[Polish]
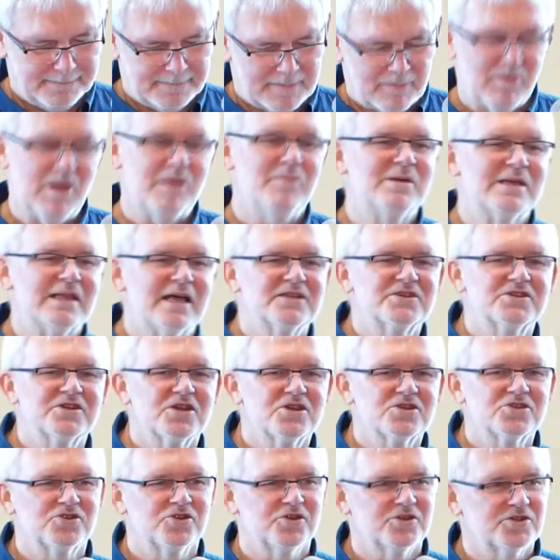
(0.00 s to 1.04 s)
Miejmy
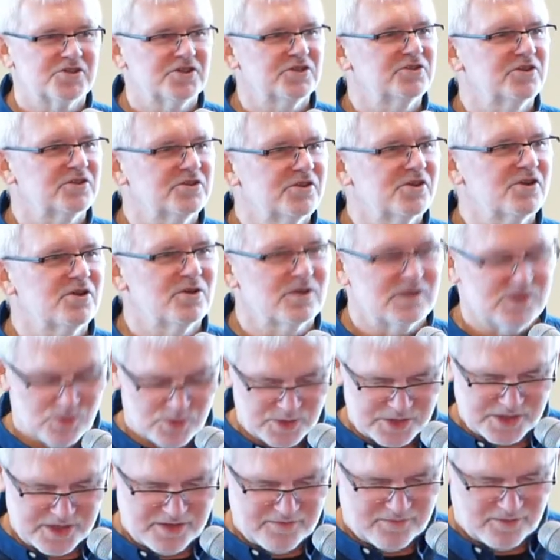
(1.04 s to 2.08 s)
nadzieję, że to tylko
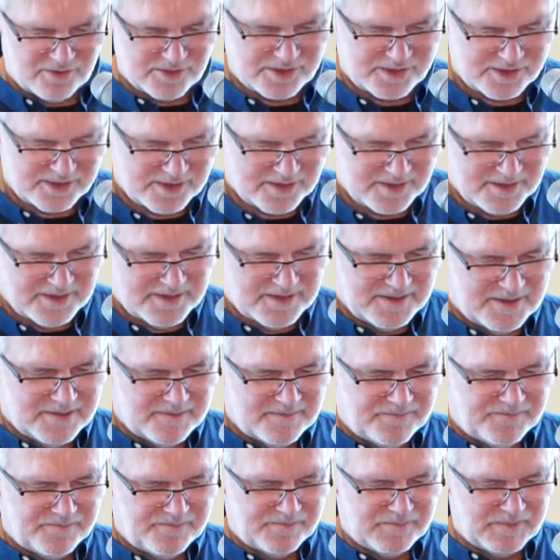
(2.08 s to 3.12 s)
złośliwość
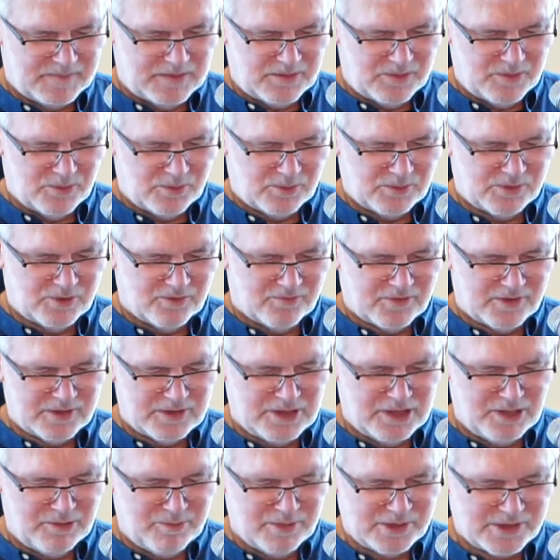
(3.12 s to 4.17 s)
i
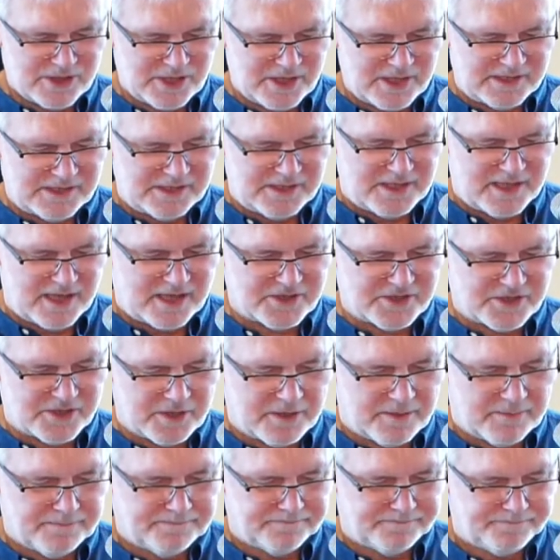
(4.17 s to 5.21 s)
udowodnijmy, że jest
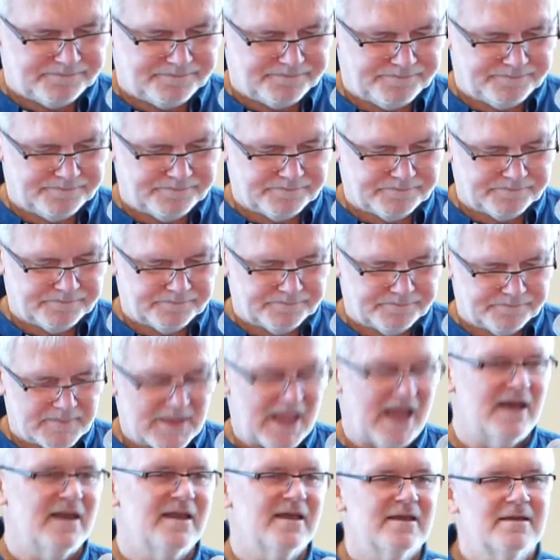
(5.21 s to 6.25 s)
inaczej.
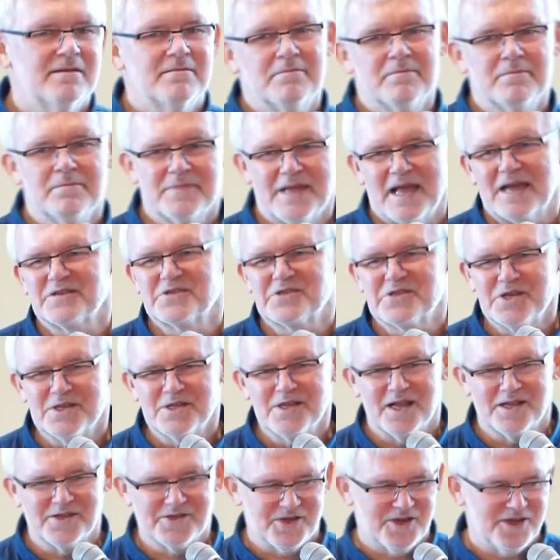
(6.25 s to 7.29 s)
Ale tak czy
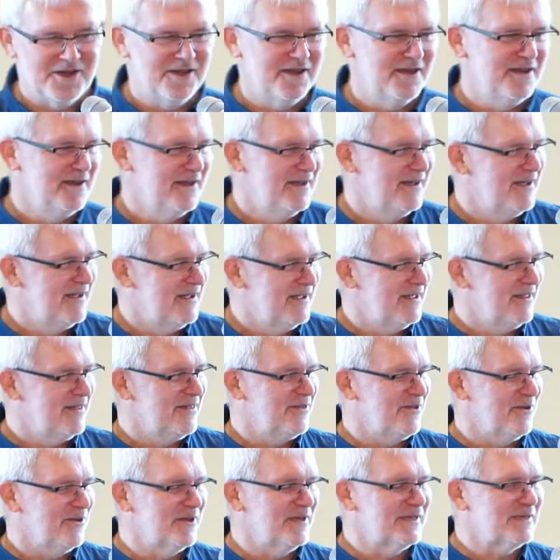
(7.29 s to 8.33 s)
inaczej,
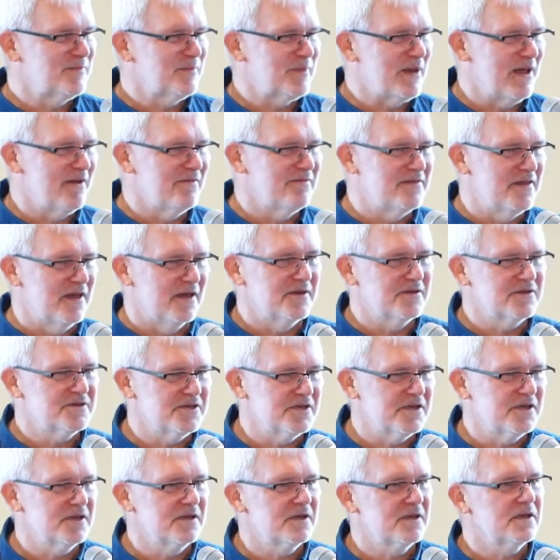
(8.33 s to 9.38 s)
to jest prawda,
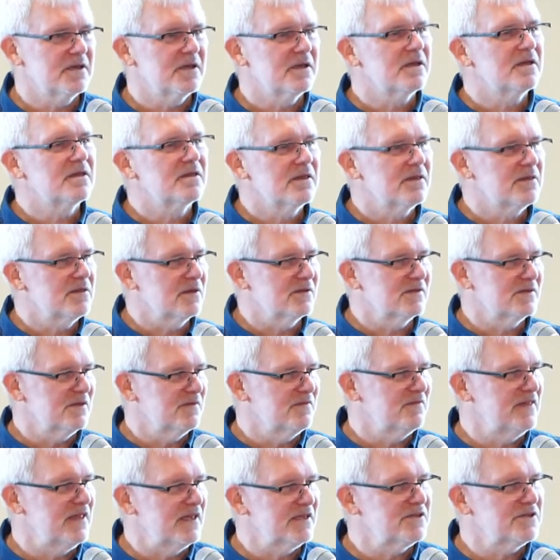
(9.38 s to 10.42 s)
że to, co
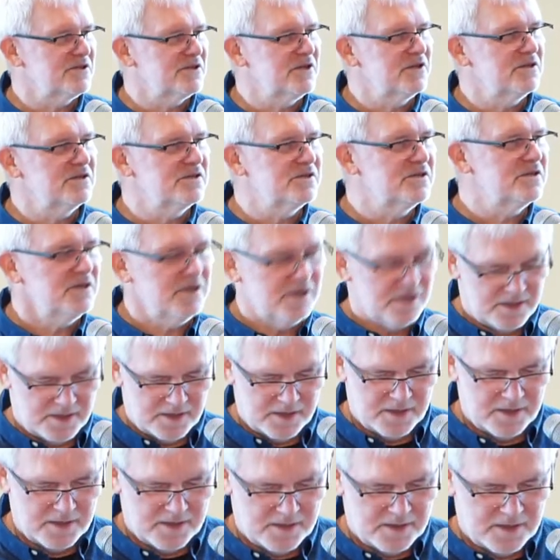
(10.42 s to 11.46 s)
w nas siedzi,
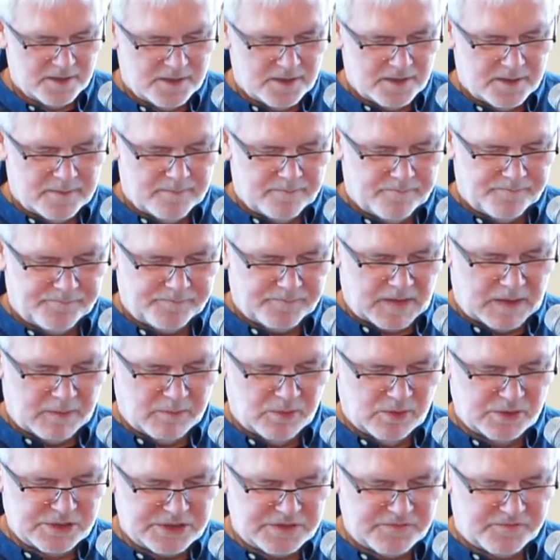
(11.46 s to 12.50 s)

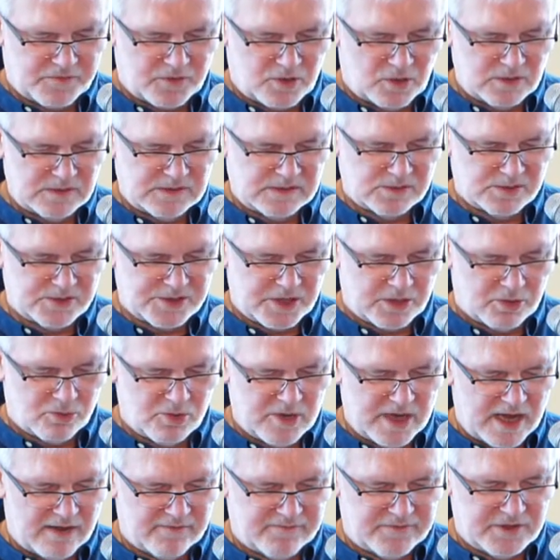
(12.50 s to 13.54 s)
musi w końcu się
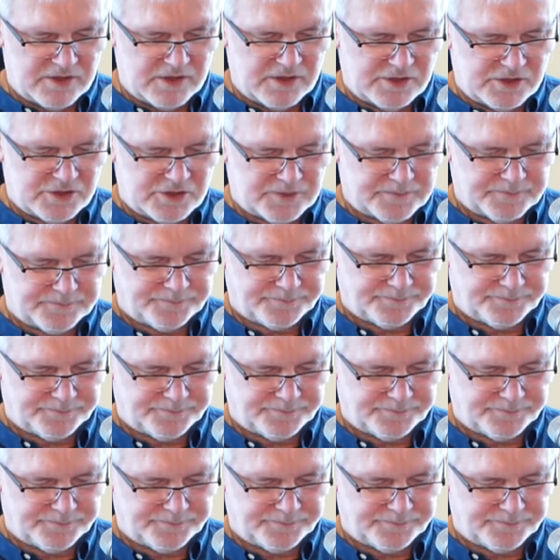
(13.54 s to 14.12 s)
ujawnić.